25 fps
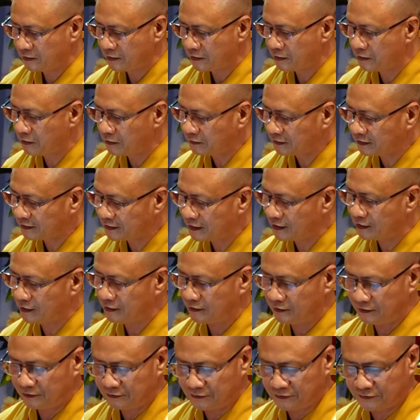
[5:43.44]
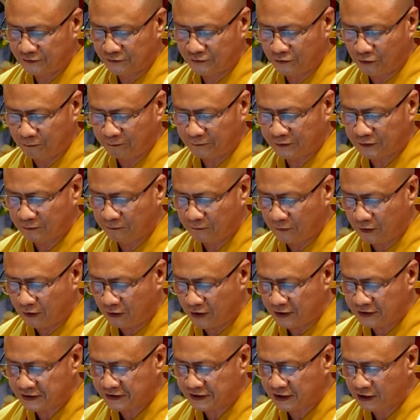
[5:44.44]
hỗ trợ giúp chúng
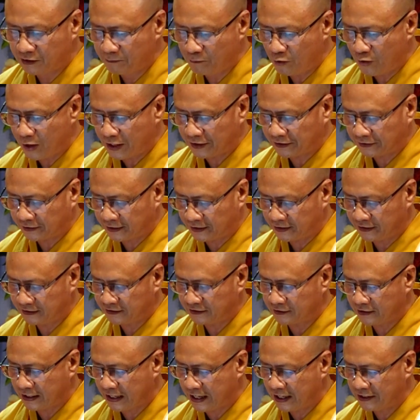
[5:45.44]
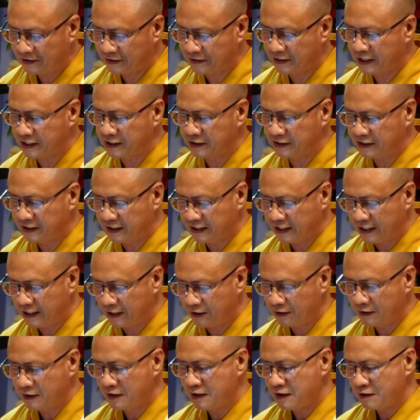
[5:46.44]
con sớm hoàn thành dự án đầy ý nghĩa
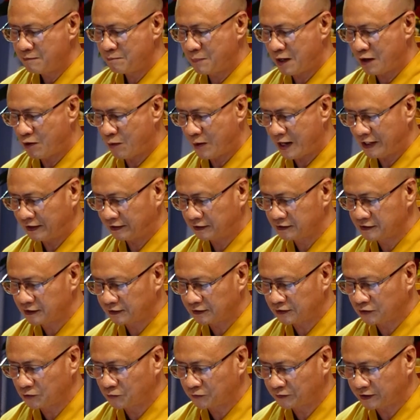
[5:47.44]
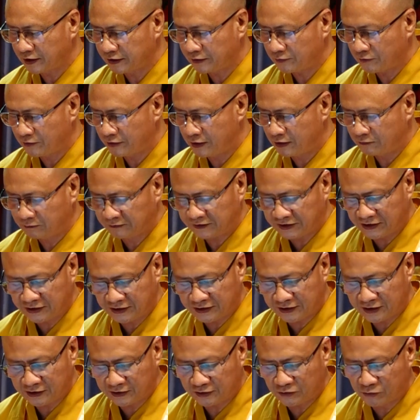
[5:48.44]
mà Hòa Thượng Chủ tịch Hội đồng Trì
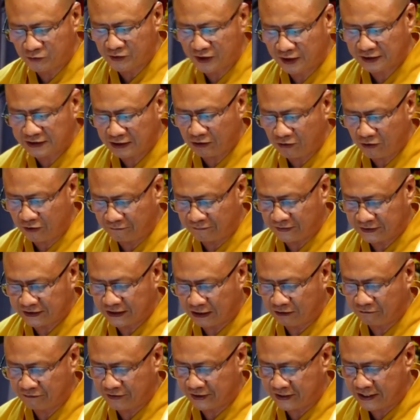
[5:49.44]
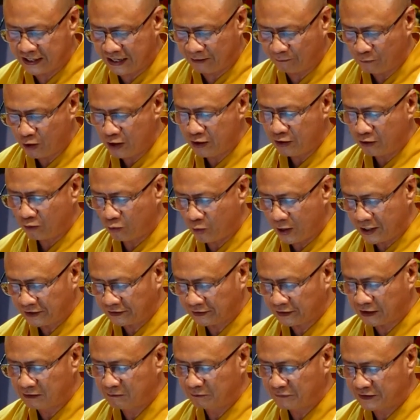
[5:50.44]
sự Trung ương Giáo hội Phật giáo Việt Nam quan
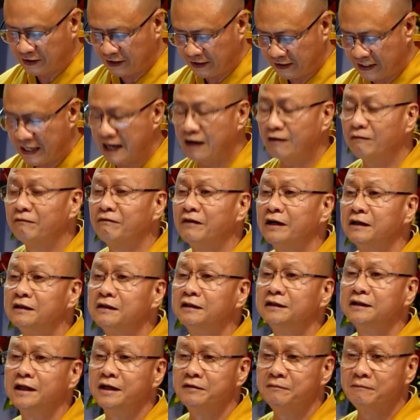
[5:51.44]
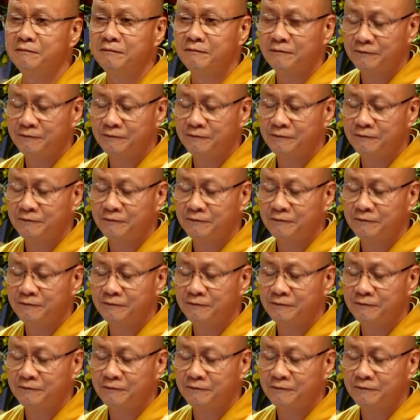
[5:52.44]
tâm chỉ đạo và hướng dẫn.